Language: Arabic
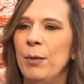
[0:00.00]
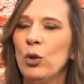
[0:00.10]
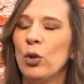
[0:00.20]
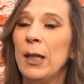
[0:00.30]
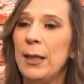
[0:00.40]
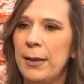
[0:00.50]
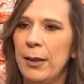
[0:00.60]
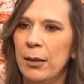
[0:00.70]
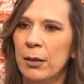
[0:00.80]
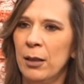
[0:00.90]

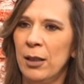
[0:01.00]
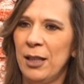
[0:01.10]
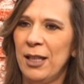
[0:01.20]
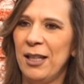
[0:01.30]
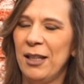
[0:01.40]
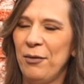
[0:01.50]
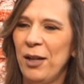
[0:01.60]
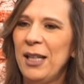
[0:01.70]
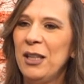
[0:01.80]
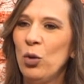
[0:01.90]
بالتوناليتي
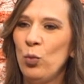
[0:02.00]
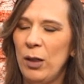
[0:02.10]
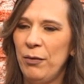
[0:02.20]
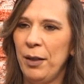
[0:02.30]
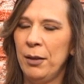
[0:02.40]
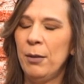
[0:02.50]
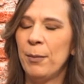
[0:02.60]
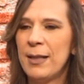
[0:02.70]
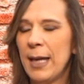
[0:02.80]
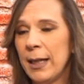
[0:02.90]
فهيدا هو الفرق
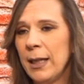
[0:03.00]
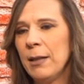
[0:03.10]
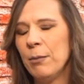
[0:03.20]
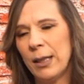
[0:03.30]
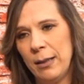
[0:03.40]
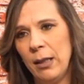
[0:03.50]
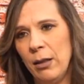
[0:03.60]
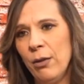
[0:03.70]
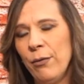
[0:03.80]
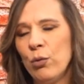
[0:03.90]
بس اكيد
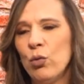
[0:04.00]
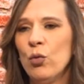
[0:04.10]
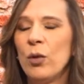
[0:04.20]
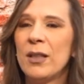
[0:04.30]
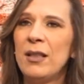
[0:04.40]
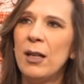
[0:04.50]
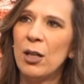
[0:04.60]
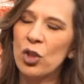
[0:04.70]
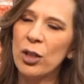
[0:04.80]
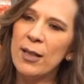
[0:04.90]
مختلف
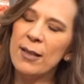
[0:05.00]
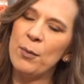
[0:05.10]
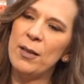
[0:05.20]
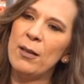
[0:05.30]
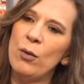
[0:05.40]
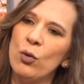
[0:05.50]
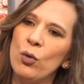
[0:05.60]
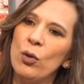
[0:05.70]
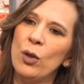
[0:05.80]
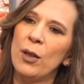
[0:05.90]
وكثير اشخاص
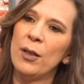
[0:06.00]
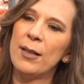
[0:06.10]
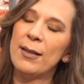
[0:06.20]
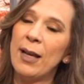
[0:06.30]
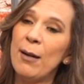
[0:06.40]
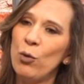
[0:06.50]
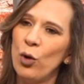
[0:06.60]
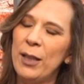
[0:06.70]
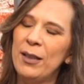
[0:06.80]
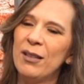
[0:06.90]
بيصيروا
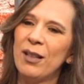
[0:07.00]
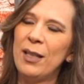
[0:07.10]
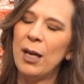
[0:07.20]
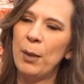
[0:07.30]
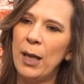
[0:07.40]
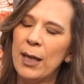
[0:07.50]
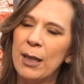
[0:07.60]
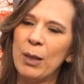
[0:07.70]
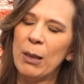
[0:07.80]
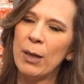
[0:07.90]
يستعملوا هيدي الطريقه
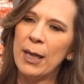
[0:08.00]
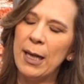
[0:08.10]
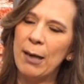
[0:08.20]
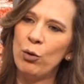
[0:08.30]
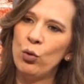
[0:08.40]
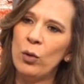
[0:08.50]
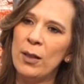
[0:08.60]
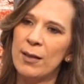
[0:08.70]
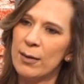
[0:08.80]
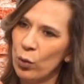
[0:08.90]
بالحكي مثل ما كنا عم
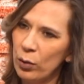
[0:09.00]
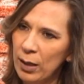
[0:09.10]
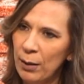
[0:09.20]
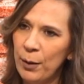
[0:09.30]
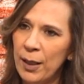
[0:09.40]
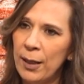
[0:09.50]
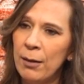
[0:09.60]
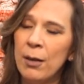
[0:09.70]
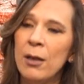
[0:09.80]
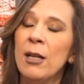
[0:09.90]
نقول اذا الصوت
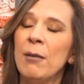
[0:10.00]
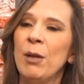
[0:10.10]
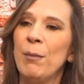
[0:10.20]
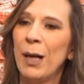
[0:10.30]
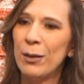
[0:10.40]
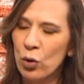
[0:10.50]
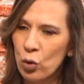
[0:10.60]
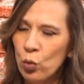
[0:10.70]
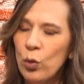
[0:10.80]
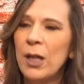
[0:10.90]
تعبان من بعد
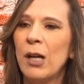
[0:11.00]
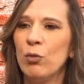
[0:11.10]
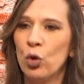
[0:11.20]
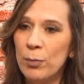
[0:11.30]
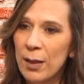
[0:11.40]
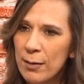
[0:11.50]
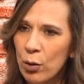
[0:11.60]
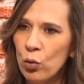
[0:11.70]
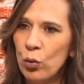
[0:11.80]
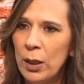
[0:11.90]
سخونه او ضمن
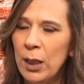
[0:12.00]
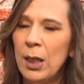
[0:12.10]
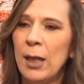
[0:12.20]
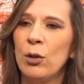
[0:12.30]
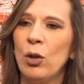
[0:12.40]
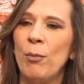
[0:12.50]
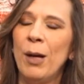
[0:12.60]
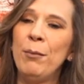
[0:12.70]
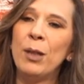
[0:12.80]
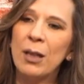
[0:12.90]
سخونه لانه
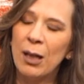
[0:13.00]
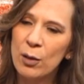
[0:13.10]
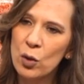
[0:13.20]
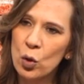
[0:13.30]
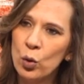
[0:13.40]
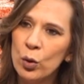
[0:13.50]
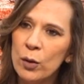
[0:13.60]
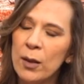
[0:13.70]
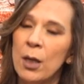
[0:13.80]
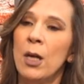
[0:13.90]
ما عم بيطلع
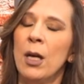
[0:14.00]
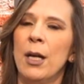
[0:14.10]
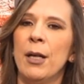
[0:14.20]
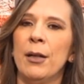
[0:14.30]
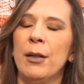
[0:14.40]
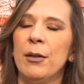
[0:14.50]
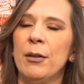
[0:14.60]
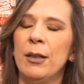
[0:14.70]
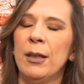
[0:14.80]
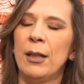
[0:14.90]
الصوت
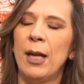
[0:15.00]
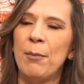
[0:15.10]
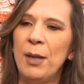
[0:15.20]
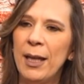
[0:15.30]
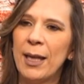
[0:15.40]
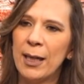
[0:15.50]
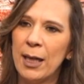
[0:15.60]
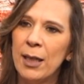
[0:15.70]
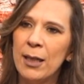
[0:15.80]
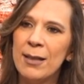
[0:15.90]
آه، عم نحكي
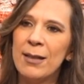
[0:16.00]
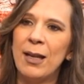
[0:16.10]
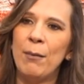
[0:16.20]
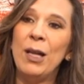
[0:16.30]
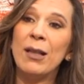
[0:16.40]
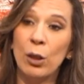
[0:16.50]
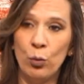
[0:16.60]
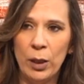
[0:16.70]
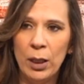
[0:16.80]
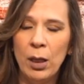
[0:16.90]
كاستعمال
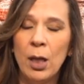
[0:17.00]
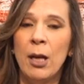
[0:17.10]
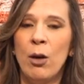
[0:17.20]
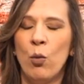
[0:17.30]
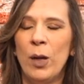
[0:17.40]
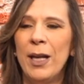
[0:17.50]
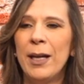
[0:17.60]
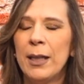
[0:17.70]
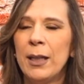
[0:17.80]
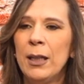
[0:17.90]
طويل
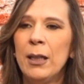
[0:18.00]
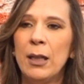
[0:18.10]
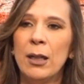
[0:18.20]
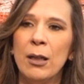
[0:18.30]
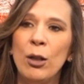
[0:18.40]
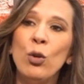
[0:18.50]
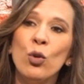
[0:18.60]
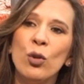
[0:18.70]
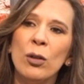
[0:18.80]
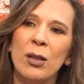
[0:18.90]
ولكن آه،
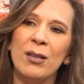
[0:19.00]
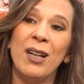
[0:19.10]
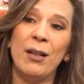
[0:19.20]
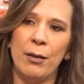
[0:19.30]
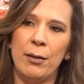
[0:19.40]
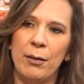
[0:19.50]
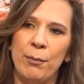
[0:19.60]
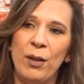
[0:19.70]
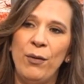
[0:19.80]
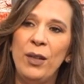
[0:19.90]
له ضرر
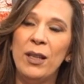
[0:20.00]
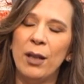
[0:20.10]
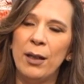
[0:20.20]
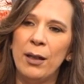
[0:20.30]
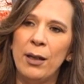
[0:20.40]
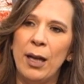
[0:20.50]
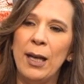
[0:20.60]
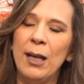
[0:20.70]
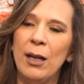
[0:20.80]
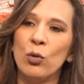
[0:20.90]
في ضرر
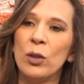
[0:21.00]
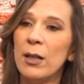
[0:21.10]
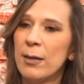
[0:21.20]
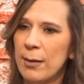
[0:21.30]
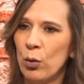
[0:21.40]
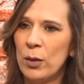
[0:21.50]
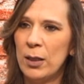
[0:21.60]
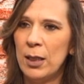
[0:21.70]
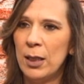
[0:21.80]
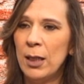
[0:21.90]
على الاوتار
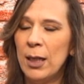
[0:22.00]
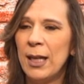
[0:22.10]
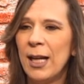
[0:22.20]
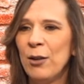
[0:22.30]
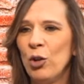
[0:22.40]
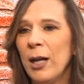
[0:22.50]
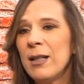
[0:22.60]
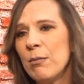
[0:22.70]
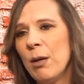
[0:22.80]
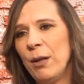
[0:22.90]
الصوتيه لانه
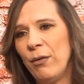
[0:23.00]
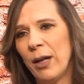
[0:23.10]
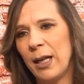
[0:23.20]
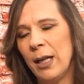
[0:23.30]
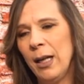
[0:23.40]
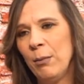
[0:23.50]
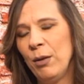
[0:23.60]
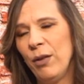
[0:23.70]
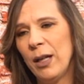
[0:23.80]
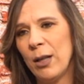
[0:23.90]
عكس ما بنفكر نحن
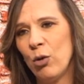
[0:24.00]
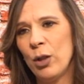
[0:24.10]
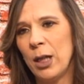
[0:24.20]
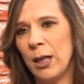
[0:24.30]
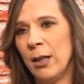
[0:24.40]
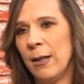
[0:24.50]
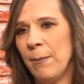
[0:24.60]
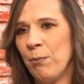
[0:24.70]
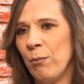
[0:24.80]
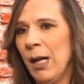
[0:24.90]
بنفكر اوكي
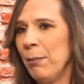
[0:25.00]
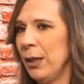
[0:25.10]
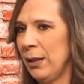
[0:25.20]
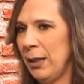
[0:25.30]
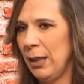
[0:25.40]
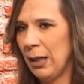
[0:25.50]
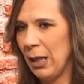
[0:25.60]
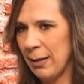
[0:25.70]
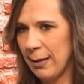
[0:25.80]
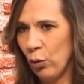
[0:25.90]
ما عم بقدر
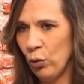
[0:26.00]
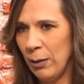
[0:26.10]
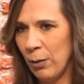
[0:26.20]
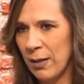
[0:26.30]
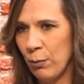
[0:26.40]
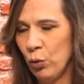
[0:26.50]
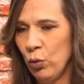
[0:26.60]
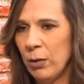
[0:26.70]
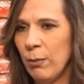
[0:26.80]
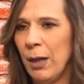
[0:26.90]
يطلع صوتي
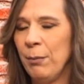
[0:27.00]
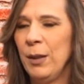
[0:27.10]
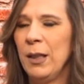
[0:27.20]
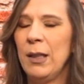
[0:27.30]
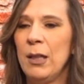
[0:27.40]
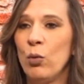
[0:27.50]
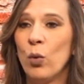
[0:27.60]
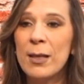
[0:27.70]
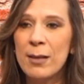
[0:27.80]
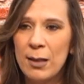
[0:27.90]
مزبوط ما عم بقدر
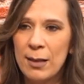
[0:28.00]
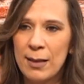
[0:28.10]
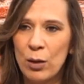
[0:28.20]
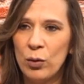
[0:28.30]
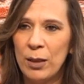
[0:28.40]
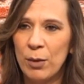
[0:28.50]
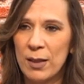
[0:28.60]
يوصل صوتي